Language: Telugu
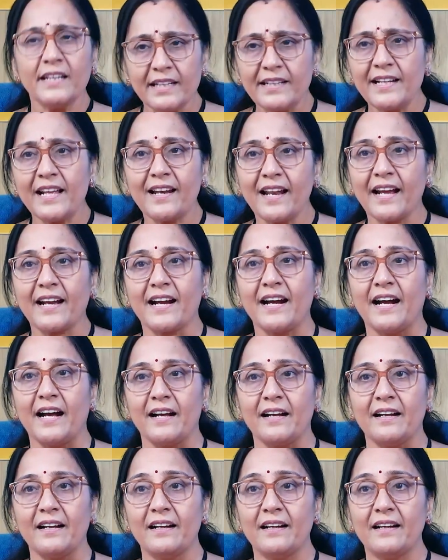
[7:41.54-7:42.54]
ఇదే లెక్క
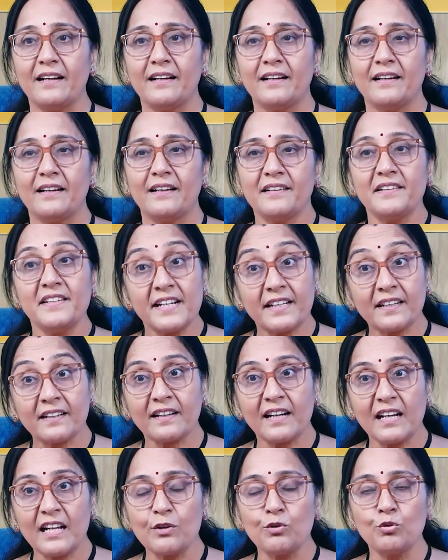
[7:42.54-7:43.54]

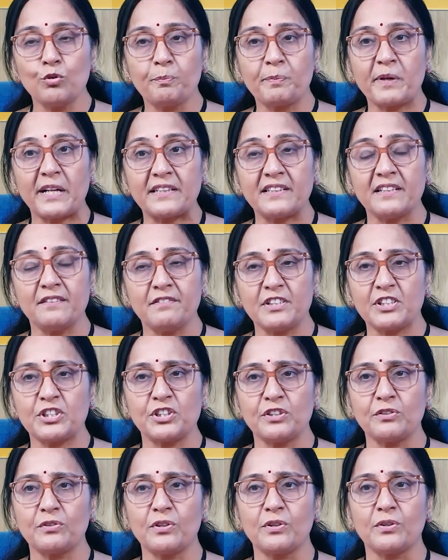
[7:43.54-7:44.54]
ఇట్లా నువ్వు ప్రతి
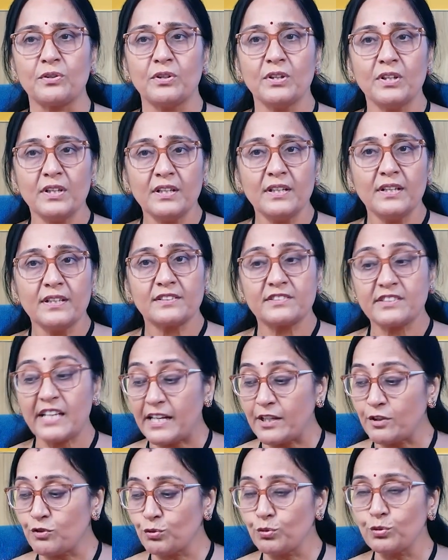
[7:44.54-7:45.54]
విషయంలో
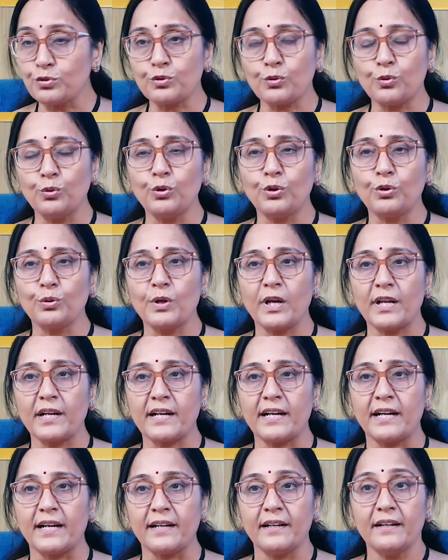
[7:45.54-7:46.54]
సరి చూసుకుంటూ
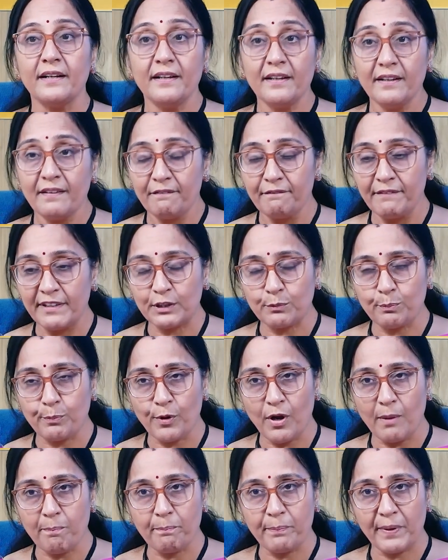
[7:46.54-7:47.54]
గనక విత్
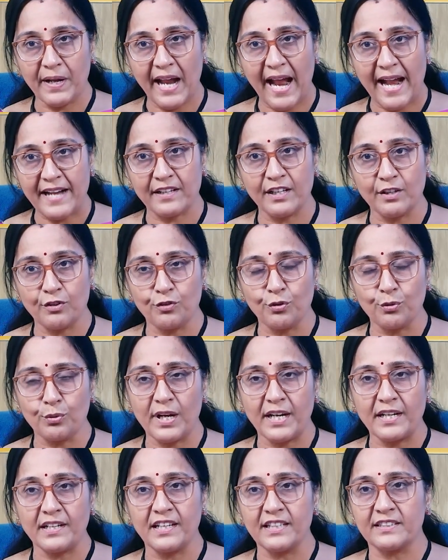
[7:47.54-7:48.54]
ప్రాపర్
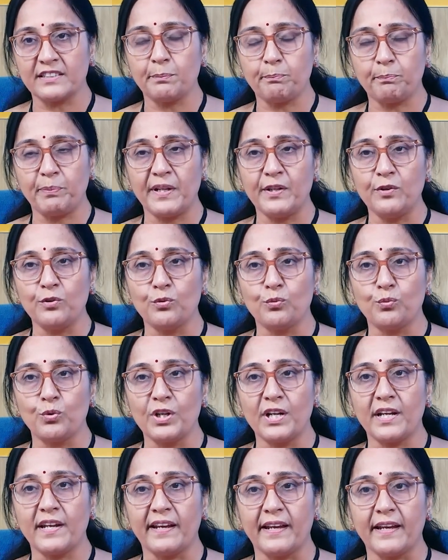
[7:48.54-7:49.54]
యాటిట్యూడ్ అండ్ డిసిప్లిన్ నువ్వు
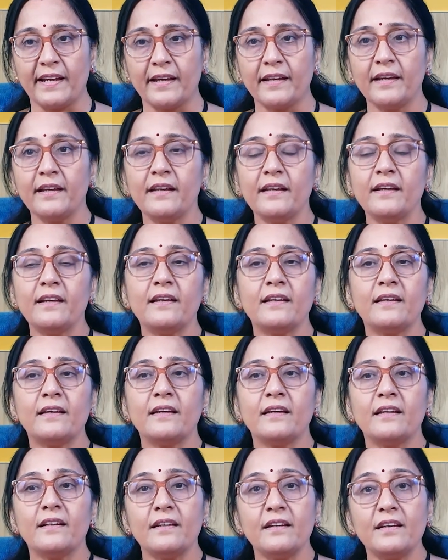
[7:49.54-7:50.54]
ఉంటే
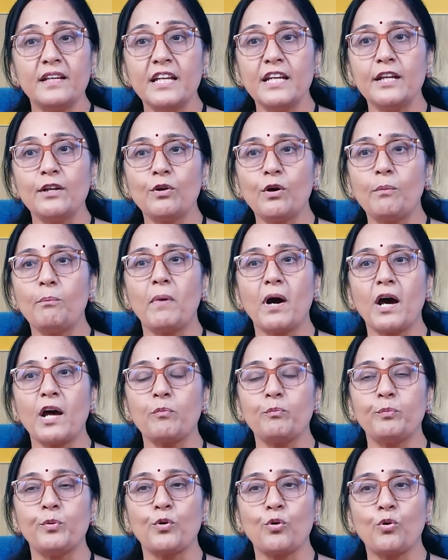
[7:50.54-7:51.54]
నీలో
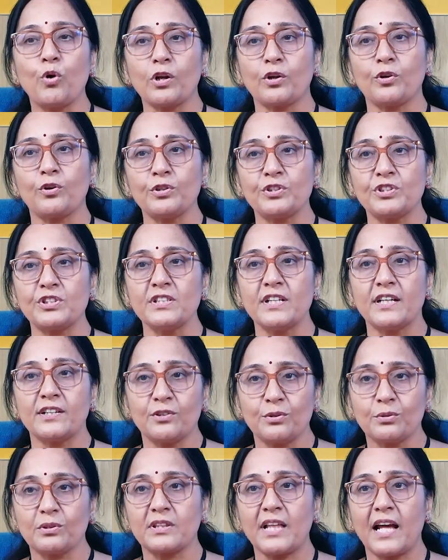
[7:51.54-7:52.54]
మార్పు
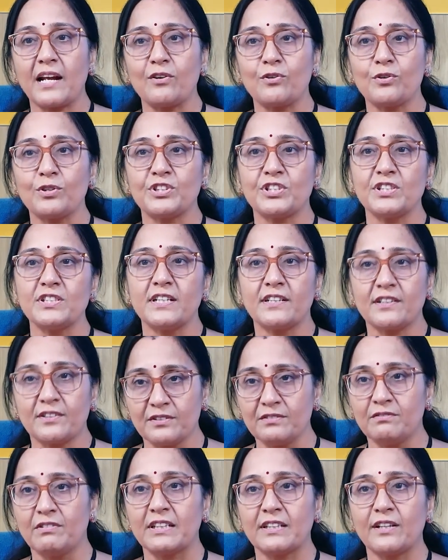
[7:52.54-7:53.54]
కొట్టొచ్చినట్టు
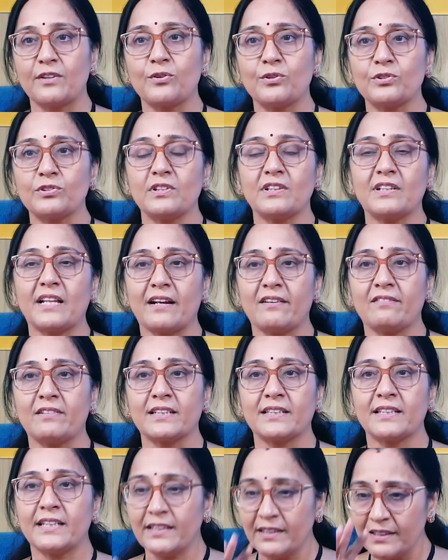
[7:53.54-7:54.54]
తన్నొచ్చినట్టు వంద రోజుల
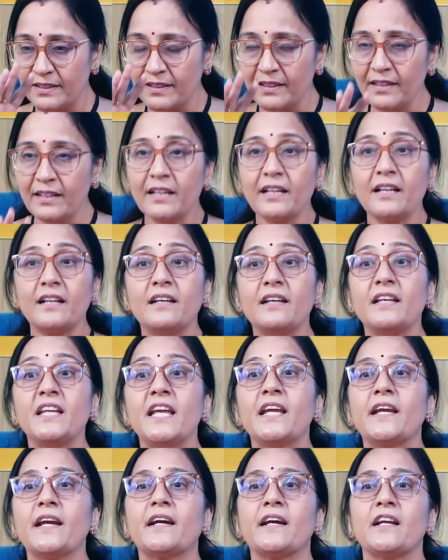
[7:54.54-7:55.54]
తర్వాత
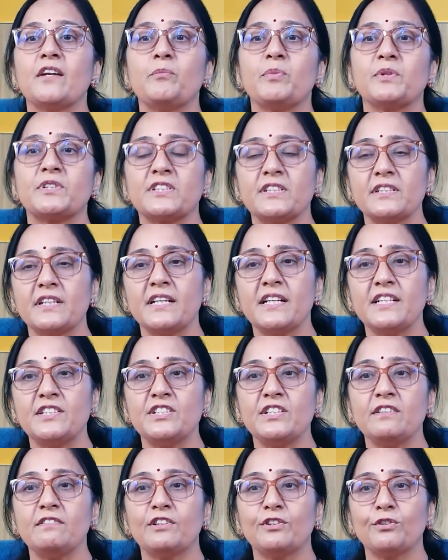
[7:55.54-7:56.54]
నీకే కనిపిస్తుంది నీ
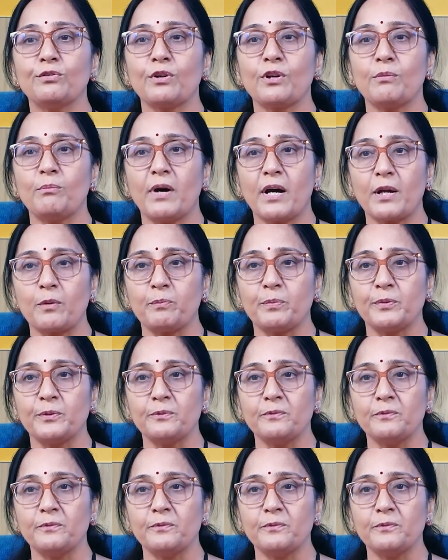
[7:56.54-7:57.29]
జీవితంలో మార్పు